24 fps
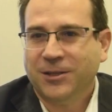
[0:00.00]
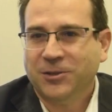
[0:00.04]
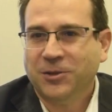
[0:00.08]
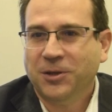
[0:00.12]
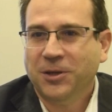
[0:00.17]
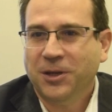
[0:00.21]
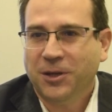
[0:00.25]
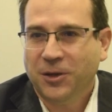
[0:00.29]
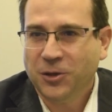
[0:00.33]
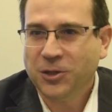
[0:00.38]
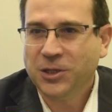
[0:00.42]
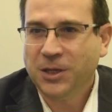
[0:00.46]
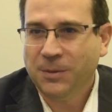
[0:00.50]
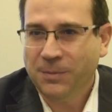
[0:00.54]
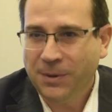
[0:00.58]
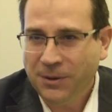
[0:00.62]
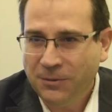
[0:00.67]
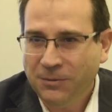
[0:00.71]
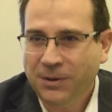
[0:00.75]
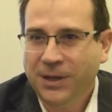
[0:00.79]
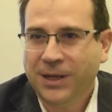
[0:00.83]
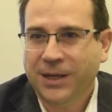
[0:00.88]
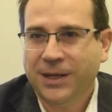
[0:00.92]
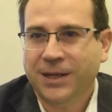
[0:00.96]
Soy José
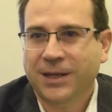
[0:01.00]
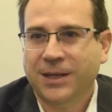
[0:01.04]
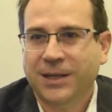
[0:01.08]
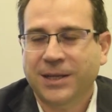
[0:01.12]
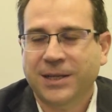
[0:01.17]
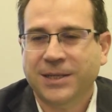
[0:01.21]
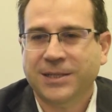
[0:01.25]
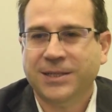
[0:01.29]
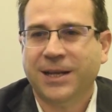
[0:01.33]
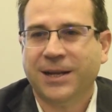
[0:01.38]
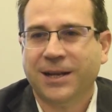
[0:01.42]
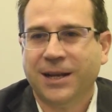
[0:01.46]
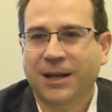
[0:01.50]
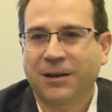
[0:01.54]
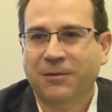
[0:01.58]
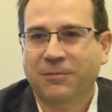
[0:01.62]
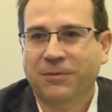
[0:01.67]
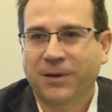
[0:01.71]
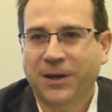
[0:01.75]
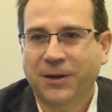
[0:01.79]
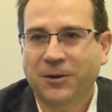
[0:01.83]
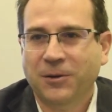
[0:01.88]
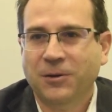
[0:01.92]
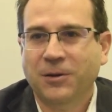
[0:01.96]
Manuel Serra
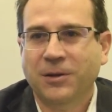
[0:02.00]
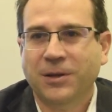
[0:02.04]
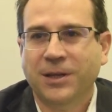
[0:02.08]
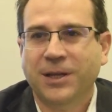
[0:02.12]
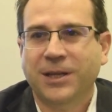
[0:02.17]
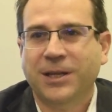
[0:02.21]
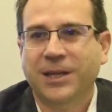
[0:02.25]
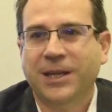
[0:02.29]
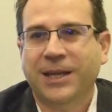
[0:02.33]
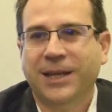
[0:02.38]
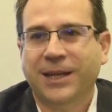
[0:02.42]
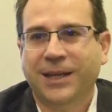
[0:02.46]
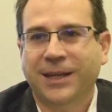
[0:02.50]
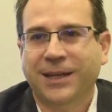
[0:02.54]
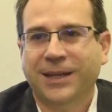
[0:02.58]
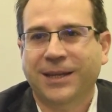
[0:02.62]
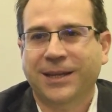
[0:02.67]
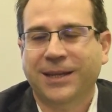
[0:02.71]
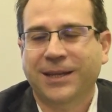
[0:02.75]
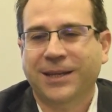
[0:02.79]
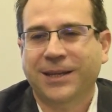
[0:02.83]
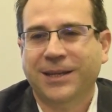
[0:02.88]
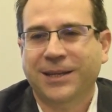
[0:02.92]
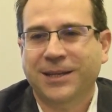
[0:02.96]
Alfaro,
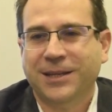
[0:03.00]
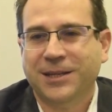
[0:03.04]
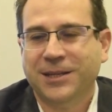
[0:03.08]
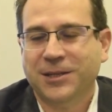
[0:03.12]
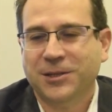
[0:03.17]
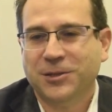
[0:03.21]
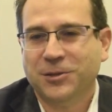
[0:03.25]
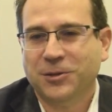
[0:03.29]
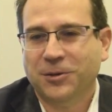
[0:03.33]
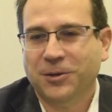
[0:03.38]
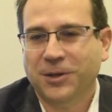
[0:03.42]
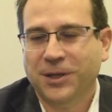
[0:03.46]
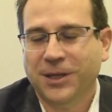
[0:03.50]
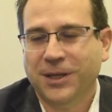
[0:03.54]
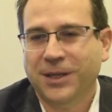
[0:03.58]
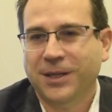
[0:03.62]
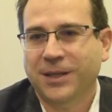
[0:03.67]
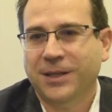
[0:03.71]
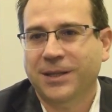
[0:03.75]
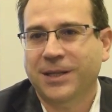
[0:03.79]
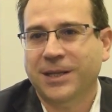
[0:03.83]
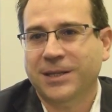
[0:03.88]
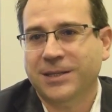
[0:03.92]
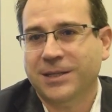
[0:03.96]
eh,
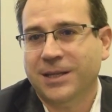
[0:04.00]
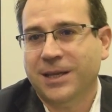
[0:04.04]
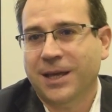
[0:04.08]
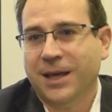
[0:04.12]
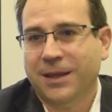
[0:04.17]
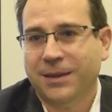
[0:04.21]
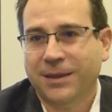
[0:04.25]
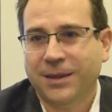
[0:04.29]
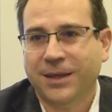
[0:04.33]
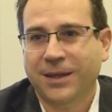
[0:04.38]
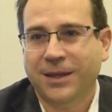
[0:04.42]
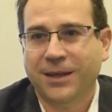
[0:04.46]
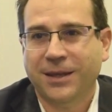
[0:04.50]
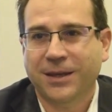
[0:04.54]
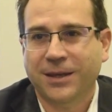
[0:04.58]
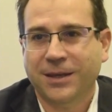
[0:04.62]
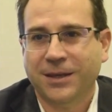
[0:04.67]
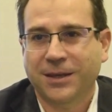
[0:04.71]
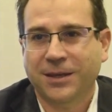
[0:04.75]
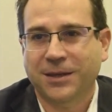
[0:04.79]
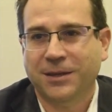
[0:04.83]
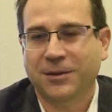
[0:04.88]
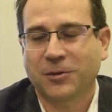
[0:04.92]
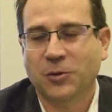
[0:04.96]
soy desde
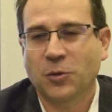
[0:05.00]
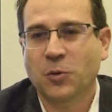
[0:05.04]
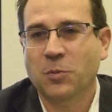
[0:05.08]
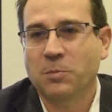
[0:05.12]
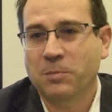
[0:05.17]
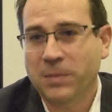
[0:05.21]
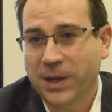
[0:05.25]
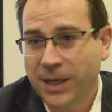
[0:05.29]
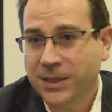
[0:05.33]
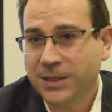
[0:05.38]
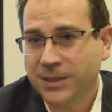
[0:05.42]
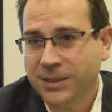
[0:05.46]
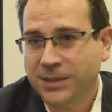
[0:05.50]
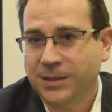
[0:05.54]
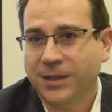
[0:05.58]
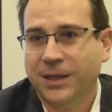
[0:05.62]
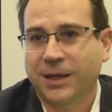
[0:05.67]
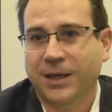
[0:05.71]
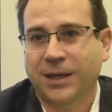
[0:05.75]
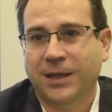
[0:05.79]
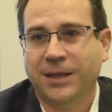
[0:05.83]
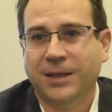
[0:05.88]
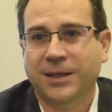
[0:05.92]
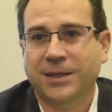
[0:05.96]
hace un mes,
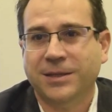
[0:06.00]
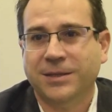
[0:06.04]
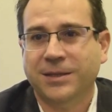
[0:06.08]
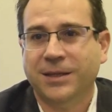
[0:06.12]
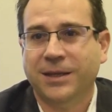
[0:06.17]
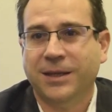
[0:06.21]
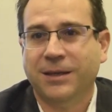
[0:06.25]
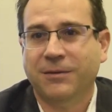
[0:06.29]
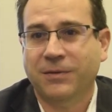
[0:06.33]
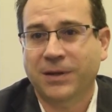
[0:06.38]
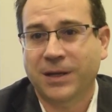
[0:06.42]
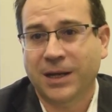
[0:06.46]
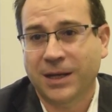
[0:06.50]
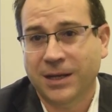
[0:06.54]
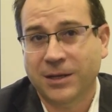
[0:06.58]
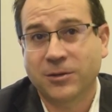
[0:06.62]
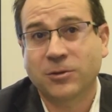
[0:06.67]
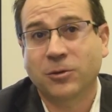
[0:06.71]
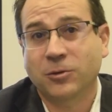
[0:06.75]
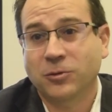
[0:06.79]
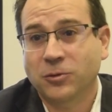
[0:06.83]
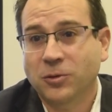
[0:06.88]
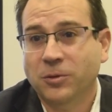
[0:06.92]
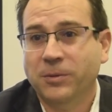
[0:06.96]
eh, desde
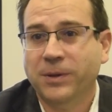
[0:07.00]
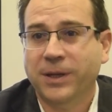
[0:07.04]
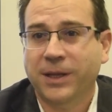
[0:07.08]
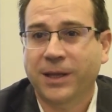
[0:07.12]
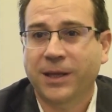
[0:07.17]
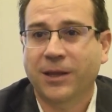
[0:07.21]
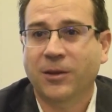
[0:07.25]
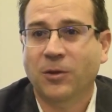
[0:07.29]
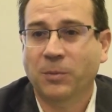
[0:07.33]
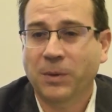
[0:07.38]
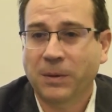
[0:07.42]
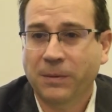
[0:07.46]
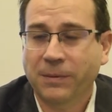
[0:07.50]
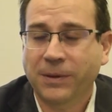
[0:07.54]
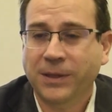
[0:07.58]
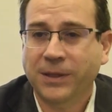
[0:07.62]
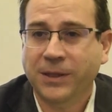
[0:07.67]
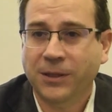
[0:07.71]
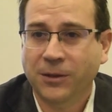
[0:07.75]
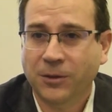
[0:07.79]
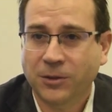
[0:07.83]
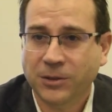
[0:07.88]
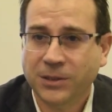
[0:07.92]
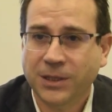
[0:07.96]
finales de octubre de
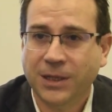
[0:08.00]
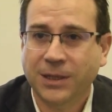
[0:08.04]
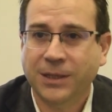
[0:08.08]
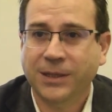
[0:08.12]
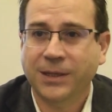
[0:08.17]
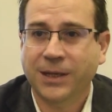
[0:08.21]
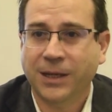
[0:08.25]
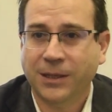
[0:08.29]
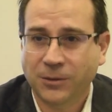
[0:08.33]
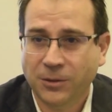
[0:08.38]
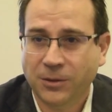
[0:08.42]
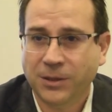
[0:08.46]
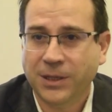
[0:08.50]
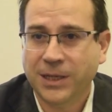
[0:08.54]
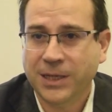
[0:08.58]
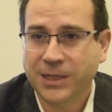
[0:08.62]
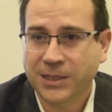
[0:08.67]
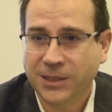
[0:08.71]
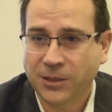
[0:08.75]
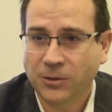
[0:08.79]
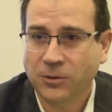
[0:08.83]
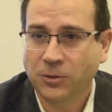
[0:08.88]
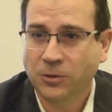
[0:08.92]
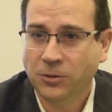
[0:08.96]
2022, el director del
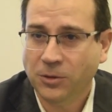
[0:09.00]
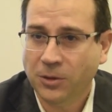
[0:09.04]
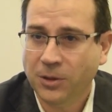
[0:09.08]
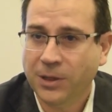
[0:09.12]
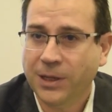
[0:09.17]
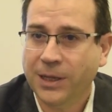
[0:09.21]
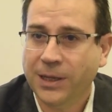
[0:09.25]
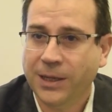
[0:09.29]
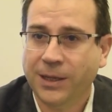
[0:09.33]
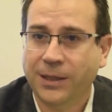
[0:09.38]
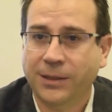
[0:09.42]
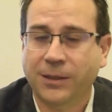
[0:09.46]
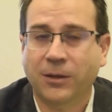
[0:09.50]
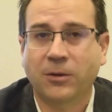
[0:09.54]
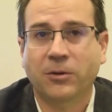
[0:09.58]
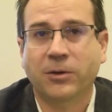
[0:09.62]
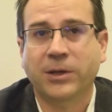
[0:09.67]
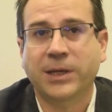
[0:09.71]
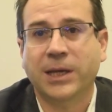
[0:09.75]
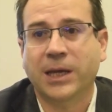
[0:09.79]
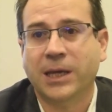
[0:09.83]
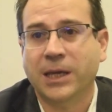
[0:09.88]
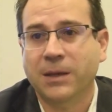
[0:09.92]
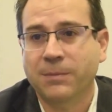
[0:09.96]
Instituto de
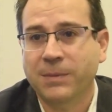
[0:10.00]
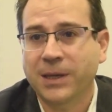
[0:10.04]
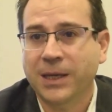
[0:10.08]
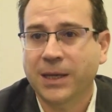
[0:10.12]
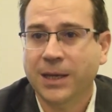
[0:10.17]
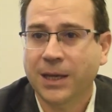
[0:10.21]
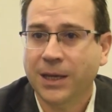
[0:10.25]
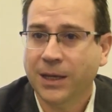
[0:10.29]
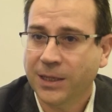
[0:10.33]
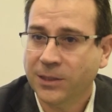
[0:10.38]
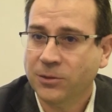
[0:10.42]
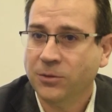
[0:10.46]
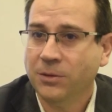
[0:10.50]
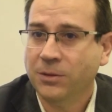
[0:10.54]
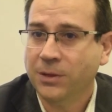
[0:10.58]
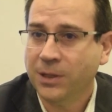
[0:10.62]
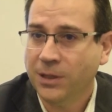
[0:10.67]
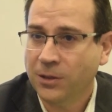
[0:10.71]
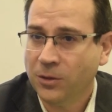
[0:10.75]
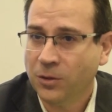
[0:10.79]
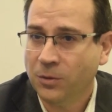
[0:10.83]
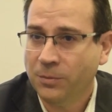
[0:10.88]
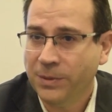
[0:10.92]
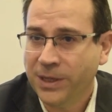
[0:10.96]
Tecnología Química, que es un
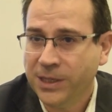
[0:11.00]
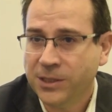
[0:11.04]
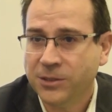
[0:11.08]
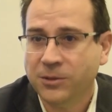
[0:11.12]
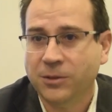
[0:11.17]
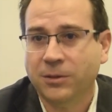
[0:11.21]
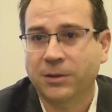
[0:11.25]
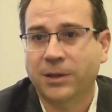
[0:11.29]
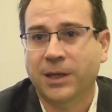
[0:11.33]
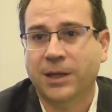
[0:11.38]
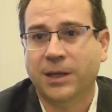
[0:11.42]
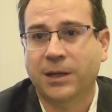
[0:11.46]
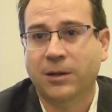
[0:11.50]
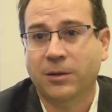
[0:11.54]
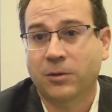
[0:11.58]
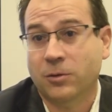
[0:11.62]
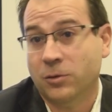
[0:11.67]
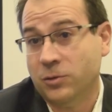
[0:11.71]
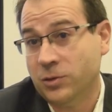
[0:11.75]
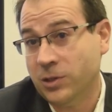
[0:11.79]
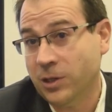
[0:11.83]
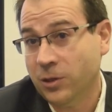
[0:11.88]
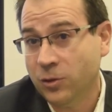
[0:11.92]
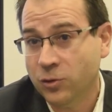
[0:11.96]
centro mixto del
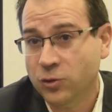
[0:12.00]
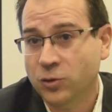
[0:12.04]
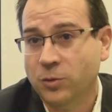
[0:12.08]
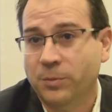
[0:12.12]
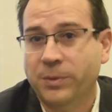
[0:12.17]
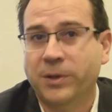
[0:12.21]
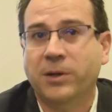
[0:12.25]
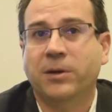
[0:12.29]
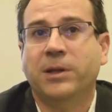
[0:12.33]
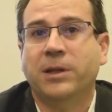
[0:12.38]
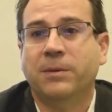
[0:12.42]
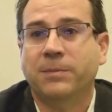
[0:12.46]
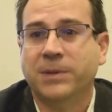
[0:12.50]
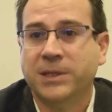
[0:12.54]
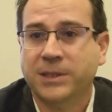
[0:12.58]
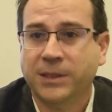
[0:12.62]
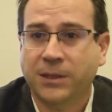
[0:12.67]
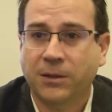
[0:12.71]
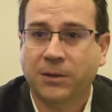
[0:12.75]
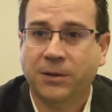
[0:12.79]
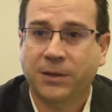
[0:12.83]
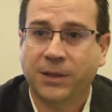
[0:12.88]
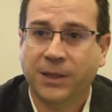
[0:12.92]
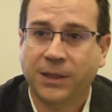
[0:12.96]
Consejo Superior de
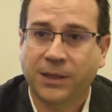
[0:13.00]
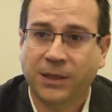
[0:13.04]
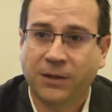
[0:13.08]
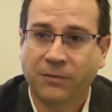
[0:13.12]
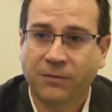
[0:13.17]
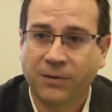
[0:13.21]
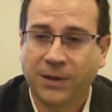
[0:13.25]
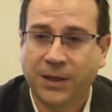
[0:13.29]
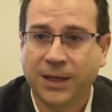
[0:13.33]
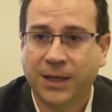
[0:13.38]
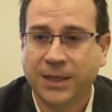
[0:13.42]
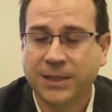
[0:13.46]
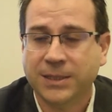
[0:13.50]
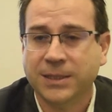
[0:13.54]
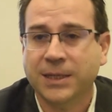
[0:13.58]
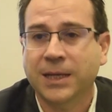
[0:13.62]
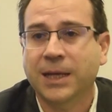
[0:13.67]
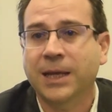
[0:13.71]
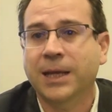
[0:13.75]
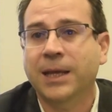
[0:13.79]
Investigaciones Científicas